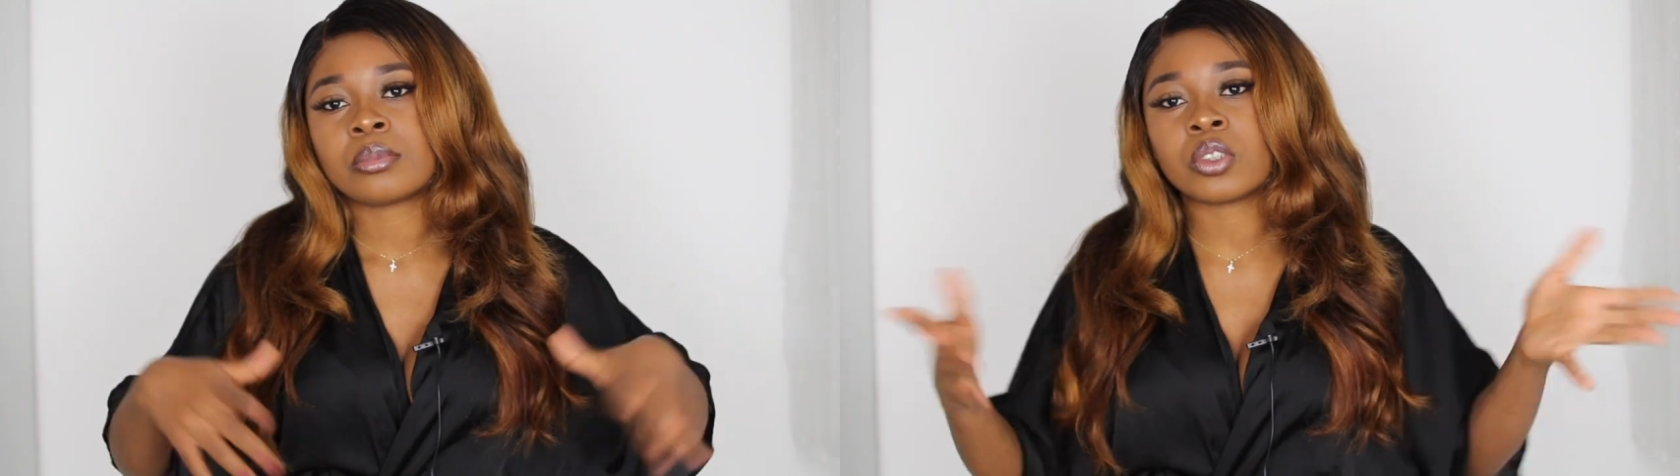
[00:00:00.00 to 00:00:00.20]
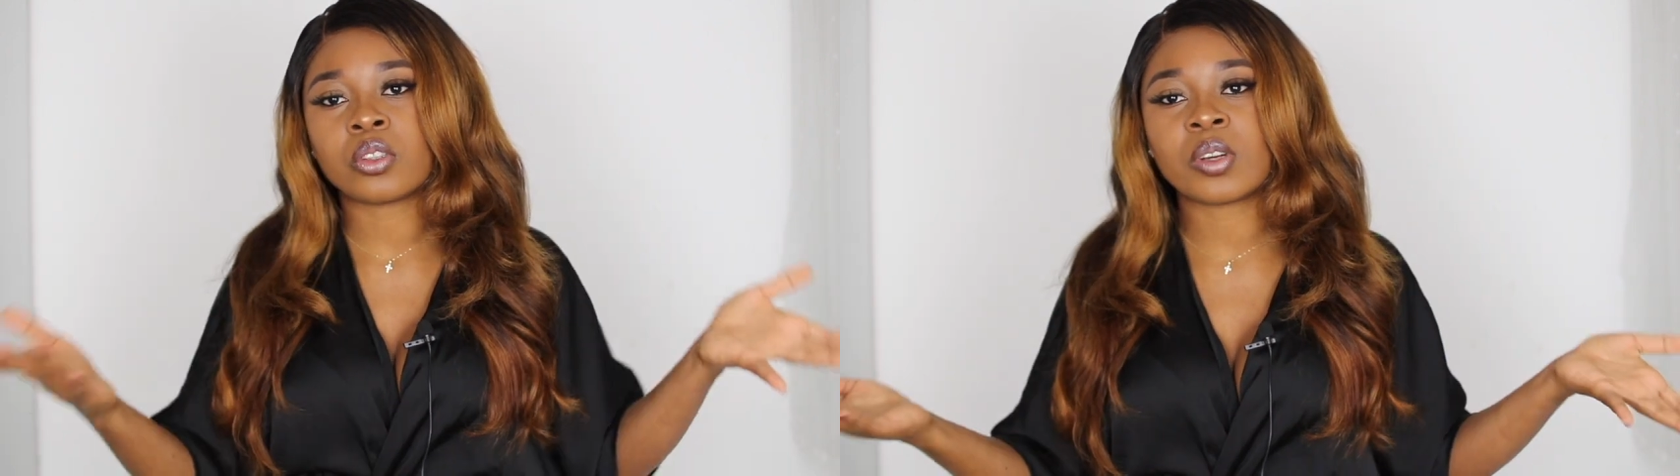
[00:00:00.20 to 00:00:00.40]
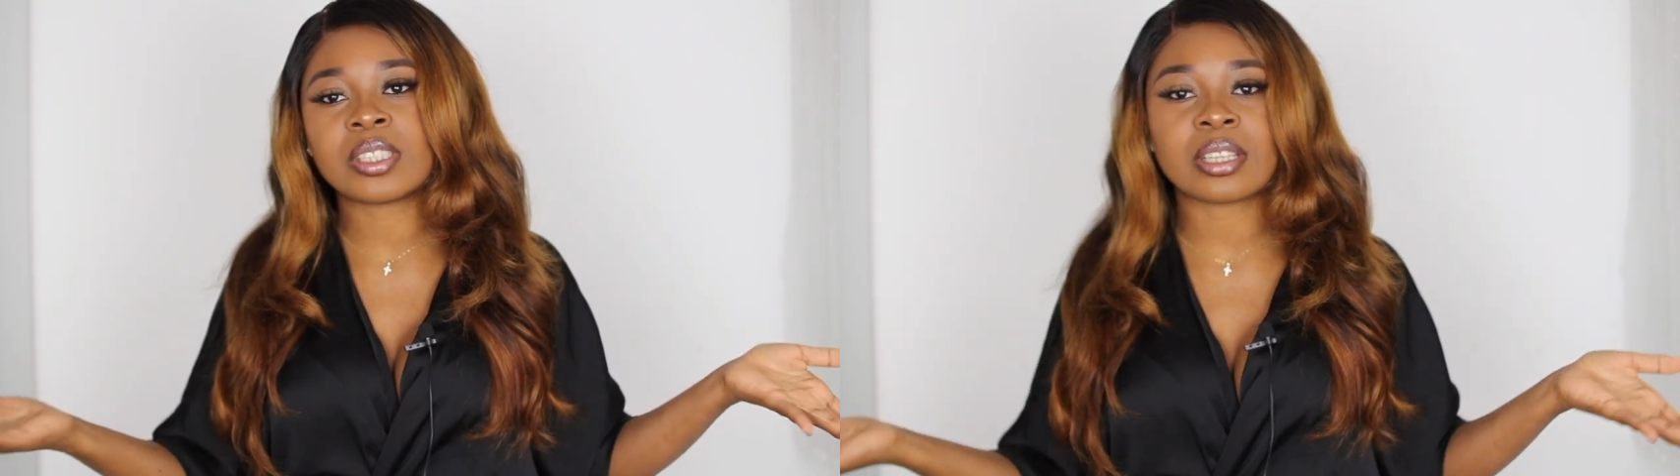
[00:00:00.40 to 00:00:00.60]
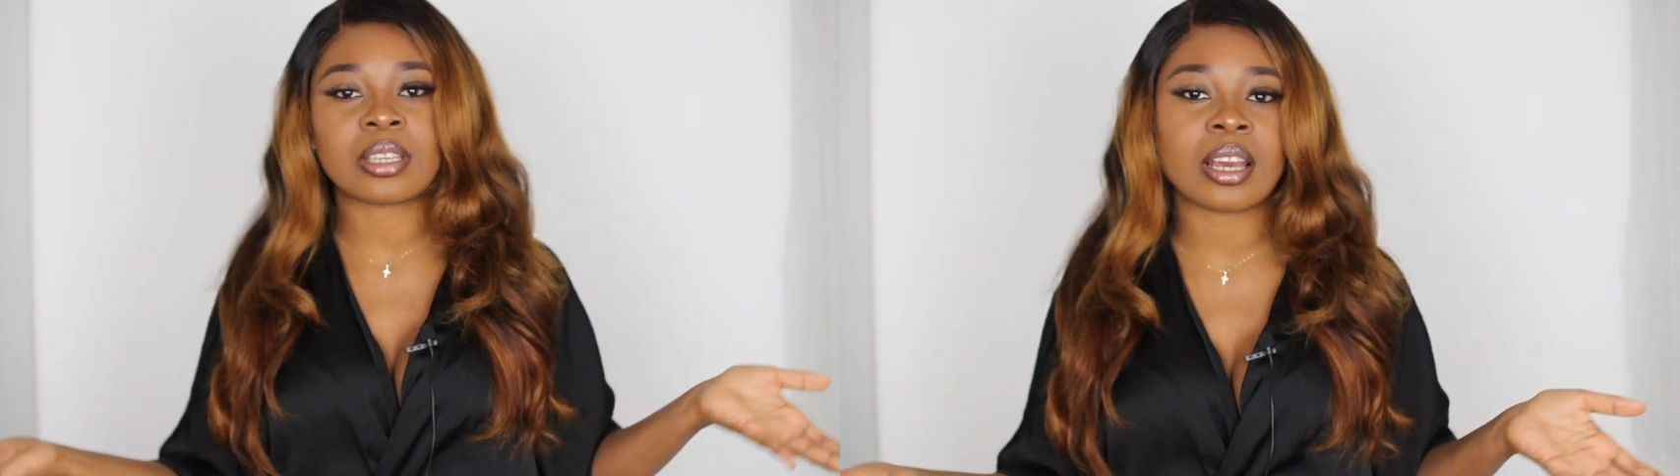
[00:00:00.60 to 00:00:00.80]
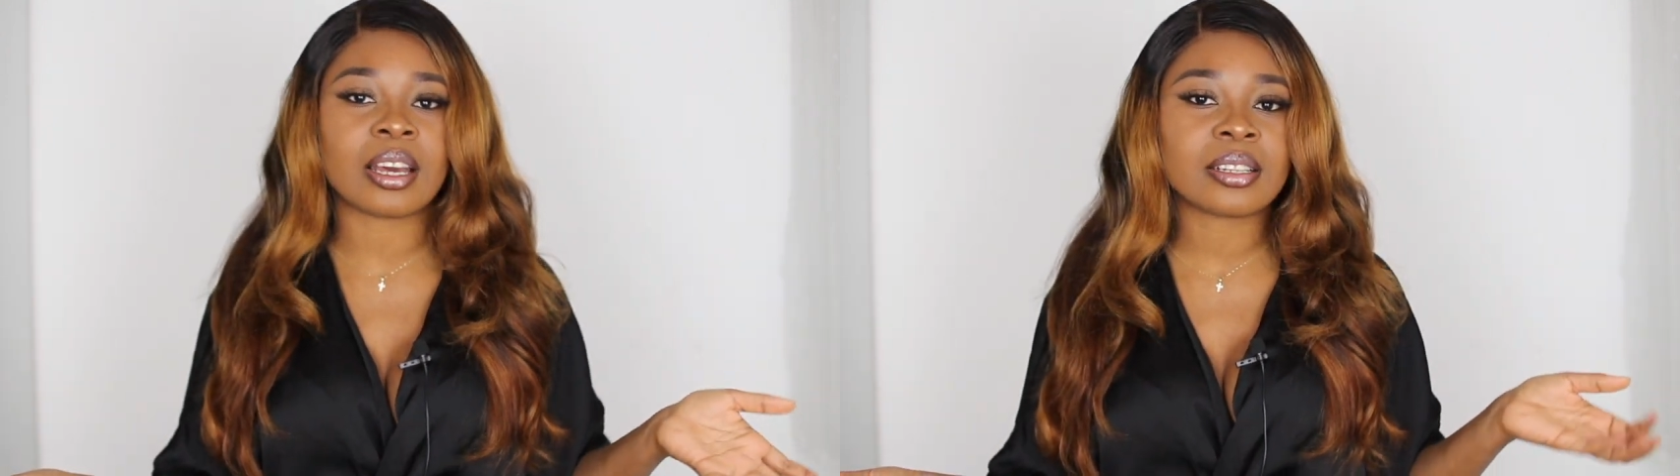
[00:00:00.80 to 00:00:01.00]
os lo voy a
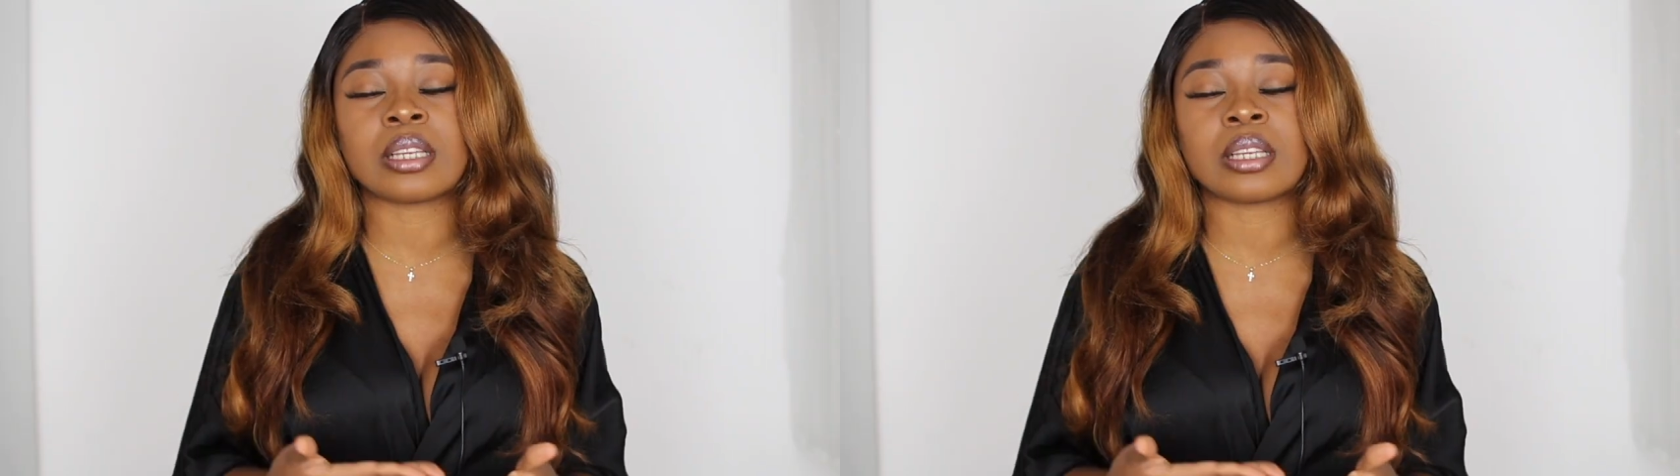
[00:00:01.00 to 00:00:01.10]
enseñar.